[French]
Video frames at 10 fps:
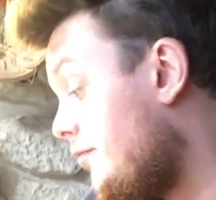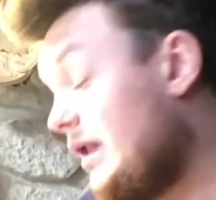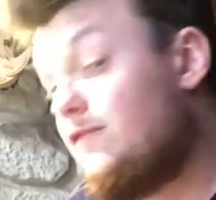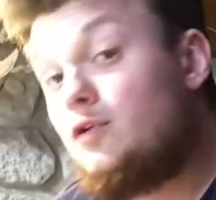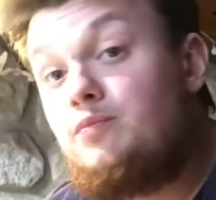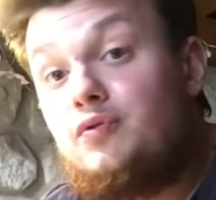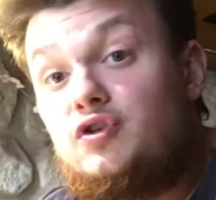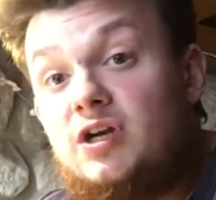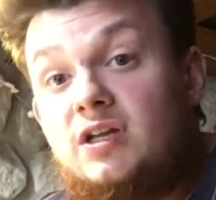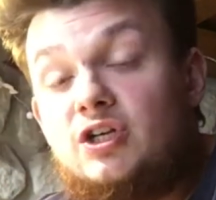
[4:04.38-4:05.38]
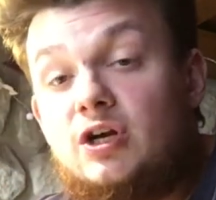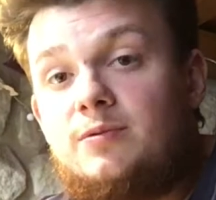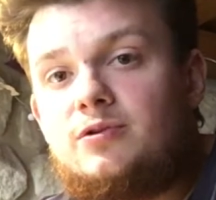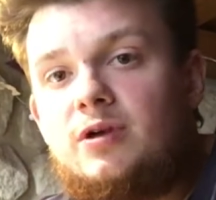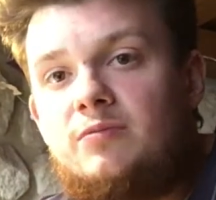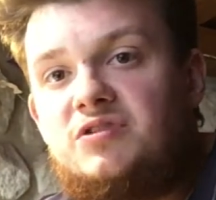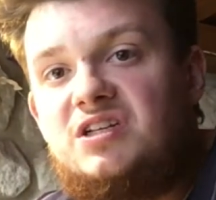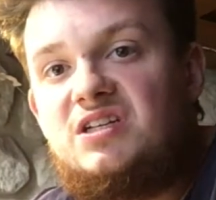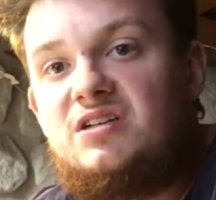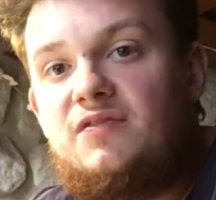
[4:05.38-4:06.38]
bah, de votre budget déjà, parce qu'il y a une
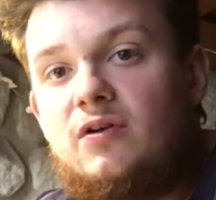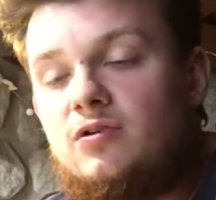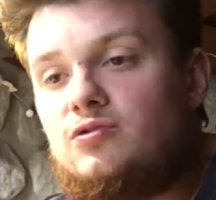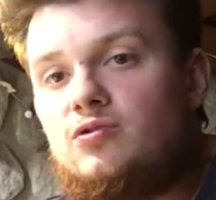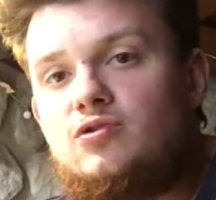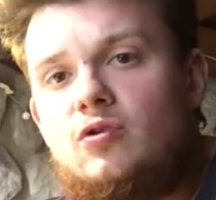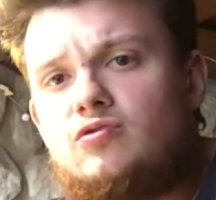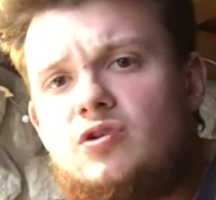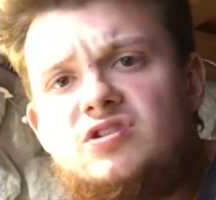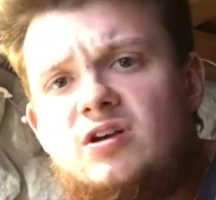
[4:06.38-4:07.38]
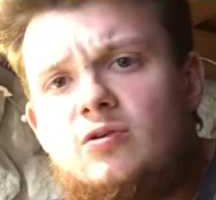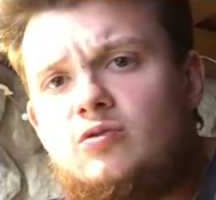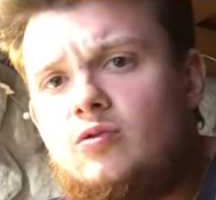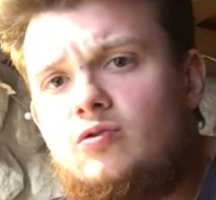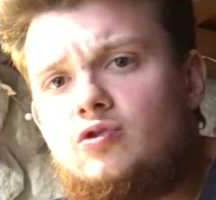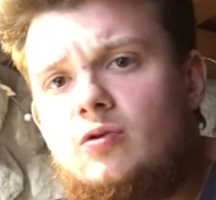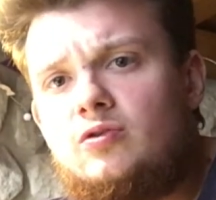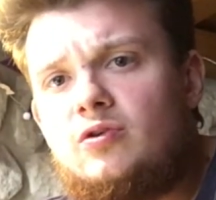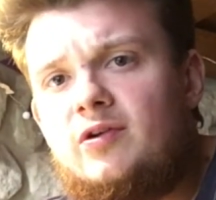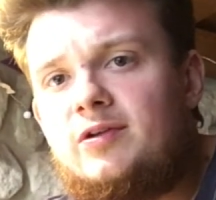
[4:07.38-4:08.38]
petite différence de 100 ou 150 euros, je crois,
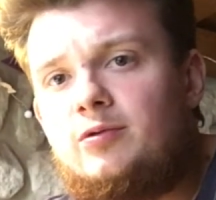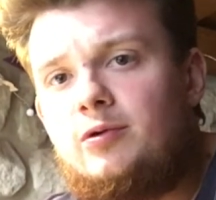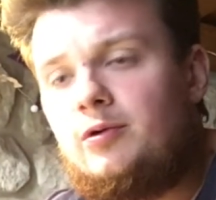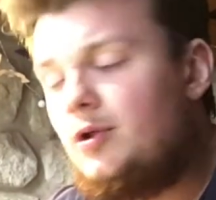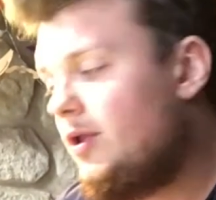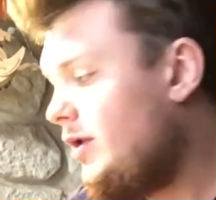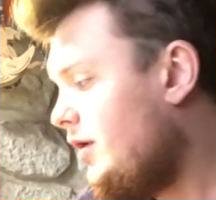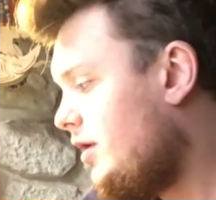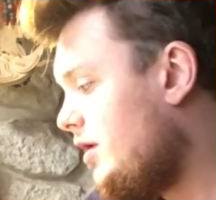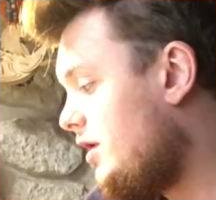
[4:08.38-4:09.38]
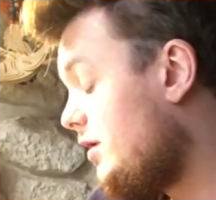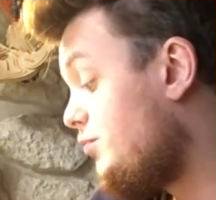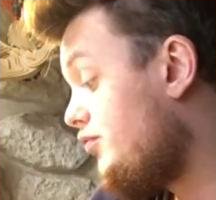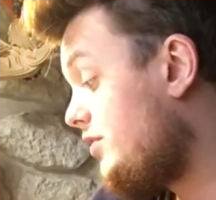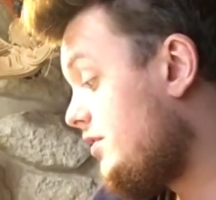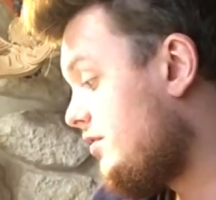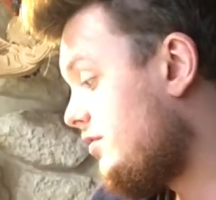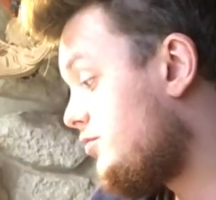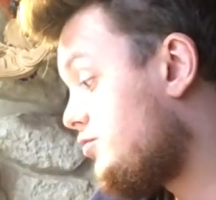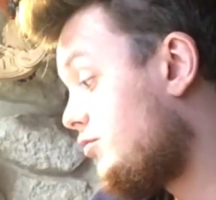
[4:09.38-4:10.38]
entre les deux. Et puis
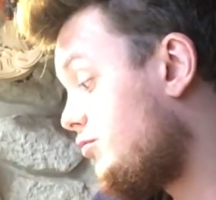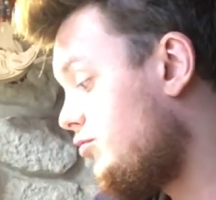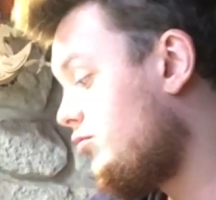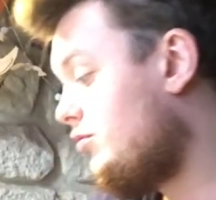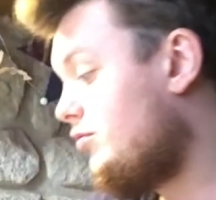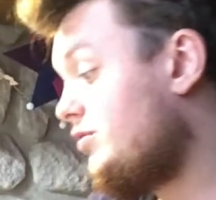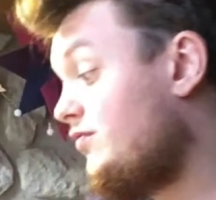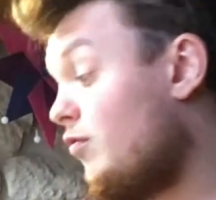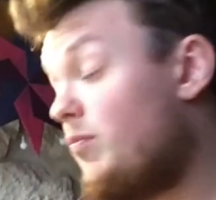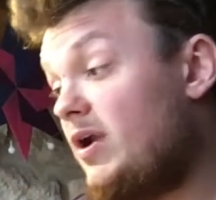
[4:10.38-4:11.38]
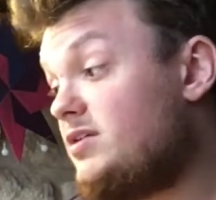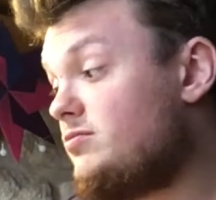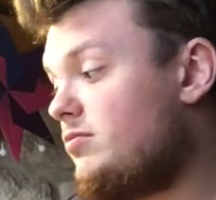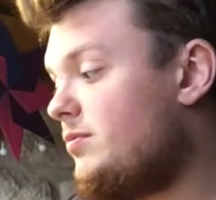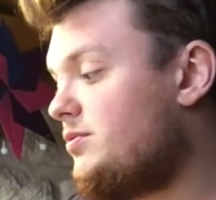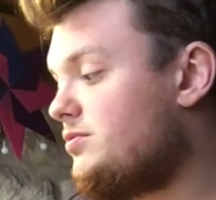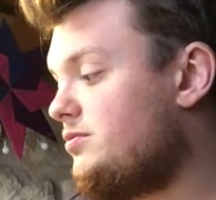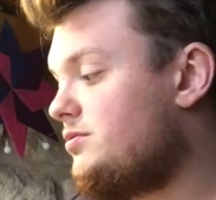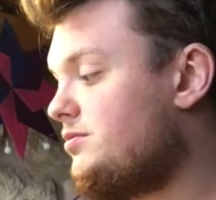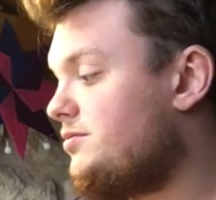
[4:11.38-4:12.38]
euh, surtout euh, au niveau place, quoi, parce
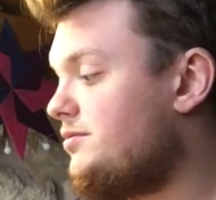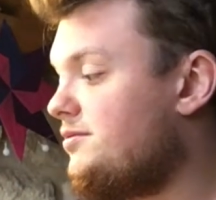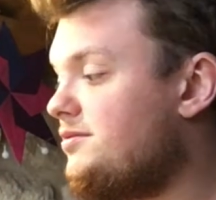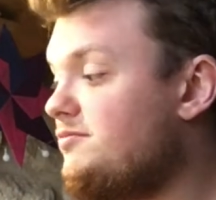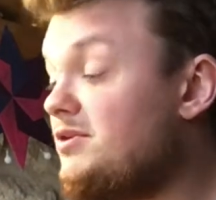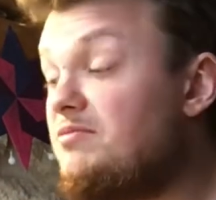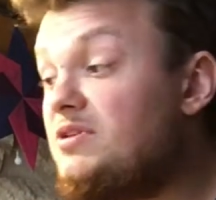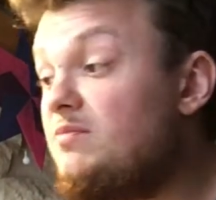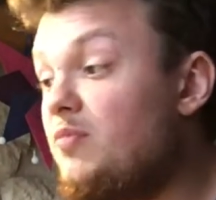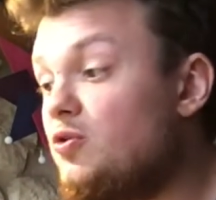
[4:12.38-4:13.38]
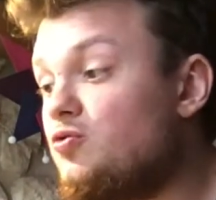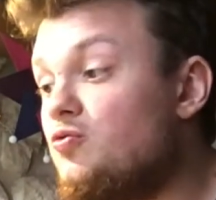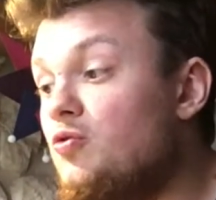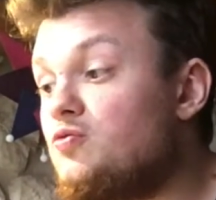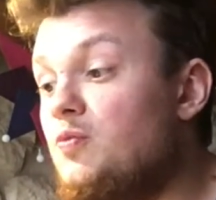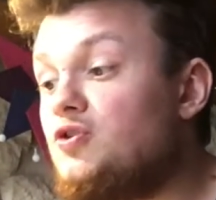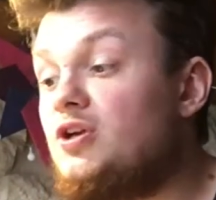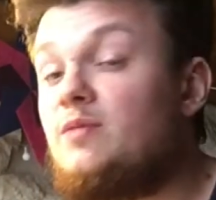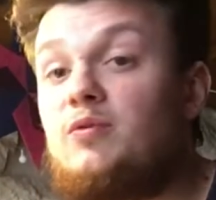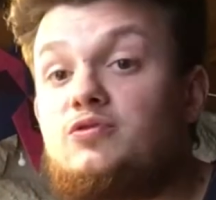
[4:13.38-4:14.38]
que si vous avez une petite poche ou une grosse poche,
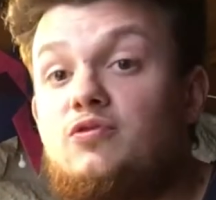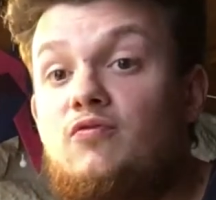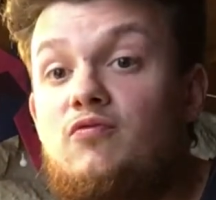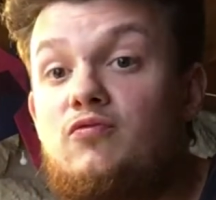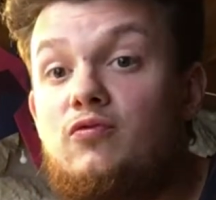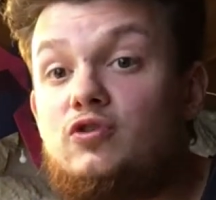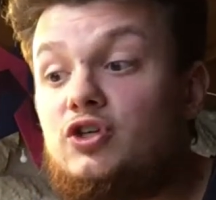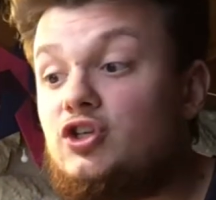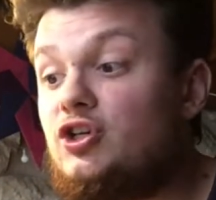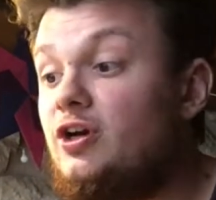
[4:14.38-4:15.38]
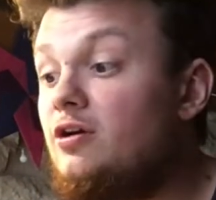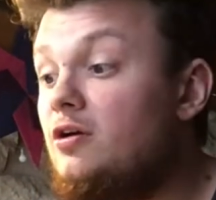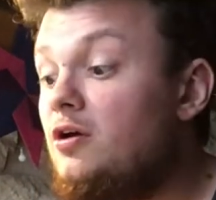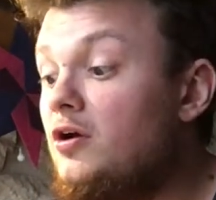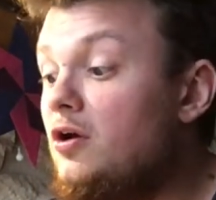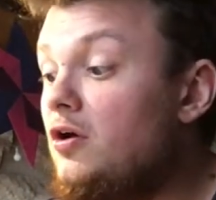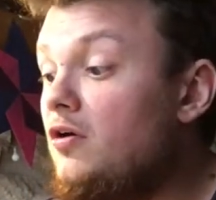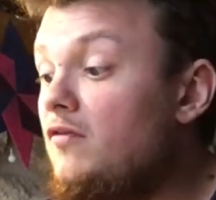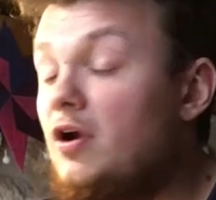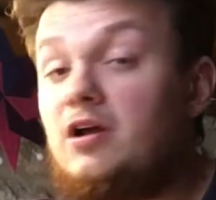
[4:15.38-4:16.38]
ça dépend ce que vous, vous recherchez.
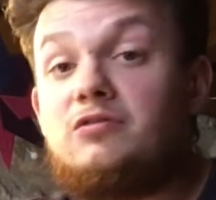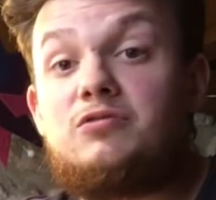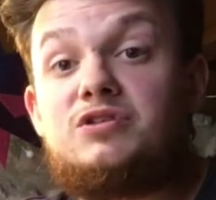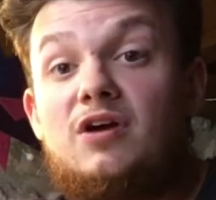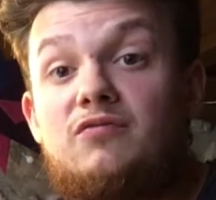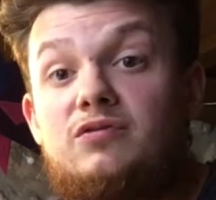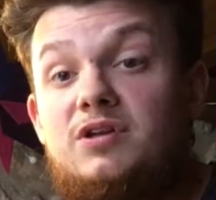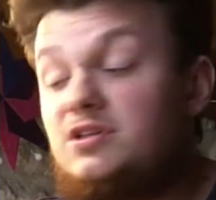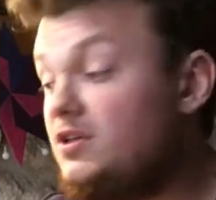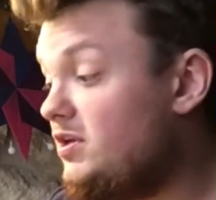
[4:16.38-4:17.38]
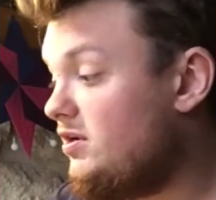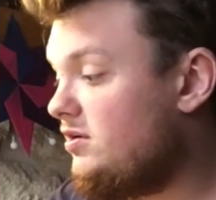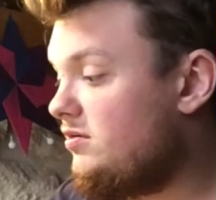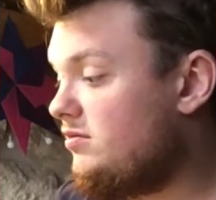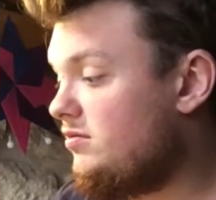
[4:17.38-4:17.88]
Voilà, donc c'est à vous de décider